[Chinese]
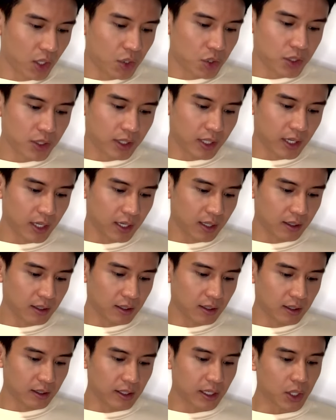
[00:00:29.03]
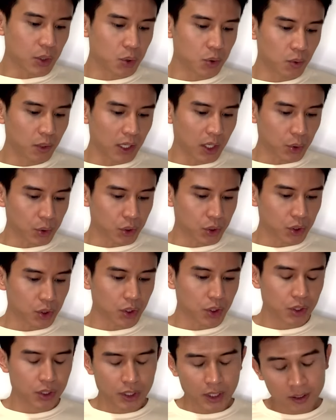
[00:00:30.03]
这天，野猪老师
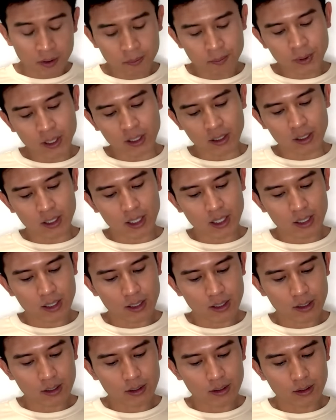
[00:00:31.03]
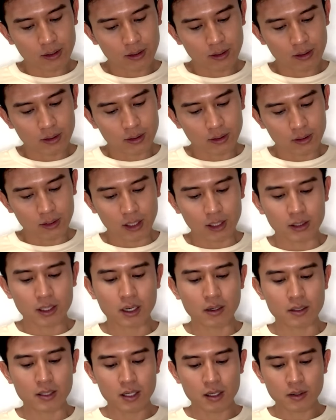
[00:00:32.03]
生病了。听
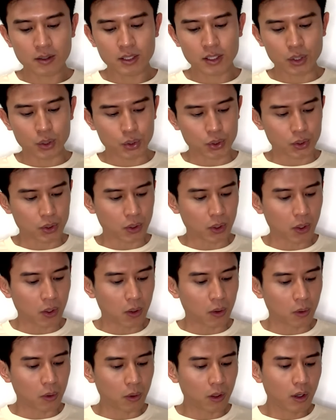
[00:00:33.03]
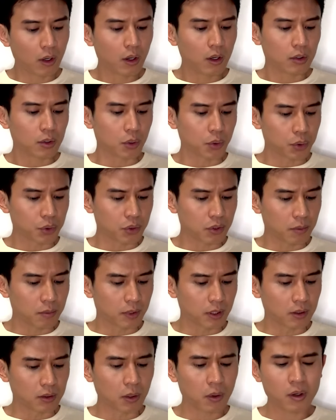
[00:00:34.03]
到消息的时候，同学
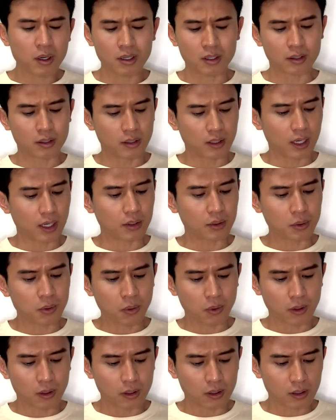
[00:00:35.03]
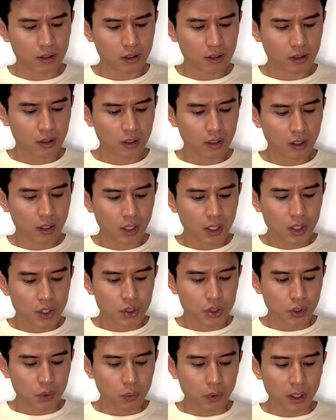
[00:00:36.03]
们都很难过。
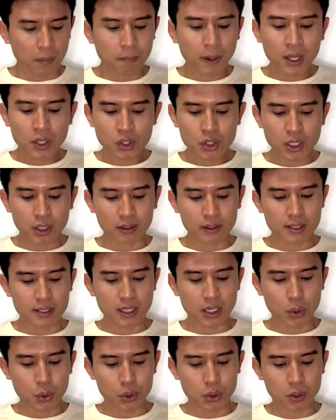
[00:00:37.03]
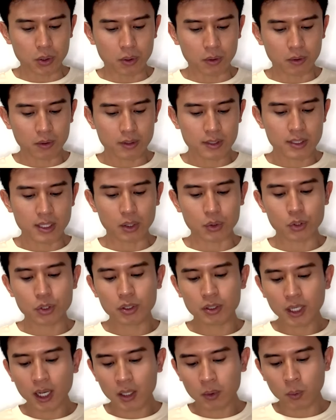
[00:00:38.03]
身为班长的小熊想去
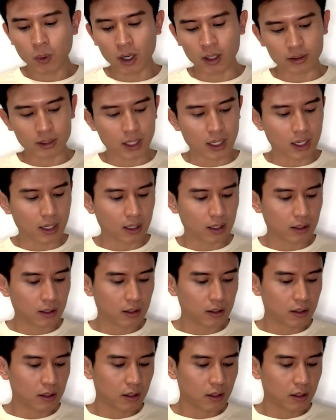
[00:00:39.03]
探望他，